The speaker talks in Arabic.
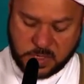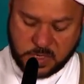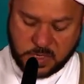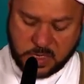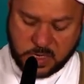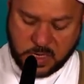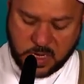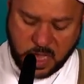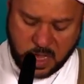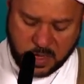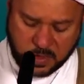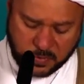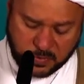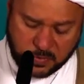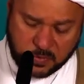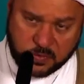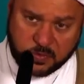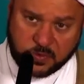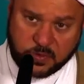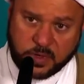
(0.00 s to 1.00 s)

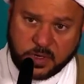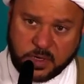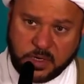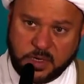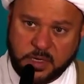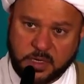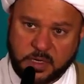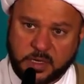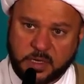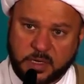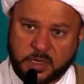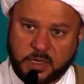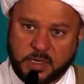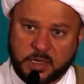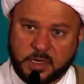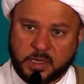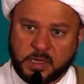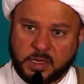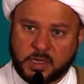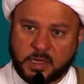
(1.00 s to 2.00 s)
لاحظوا
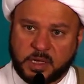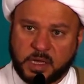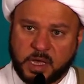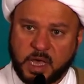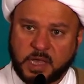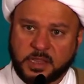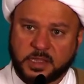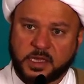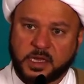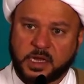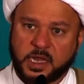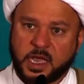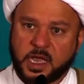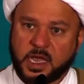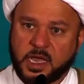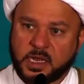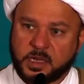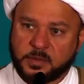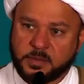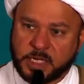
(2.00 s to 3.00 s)
هذه
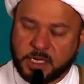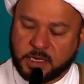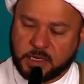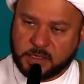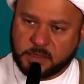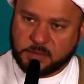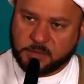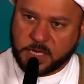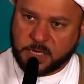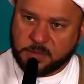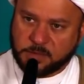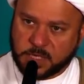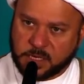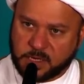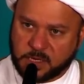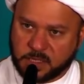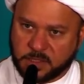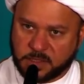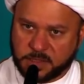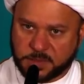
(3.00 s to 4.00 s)
الحاله من الامام
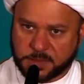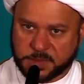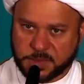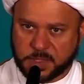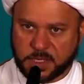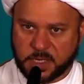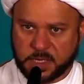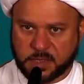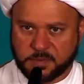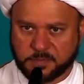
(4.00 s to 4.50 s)
عليه السلام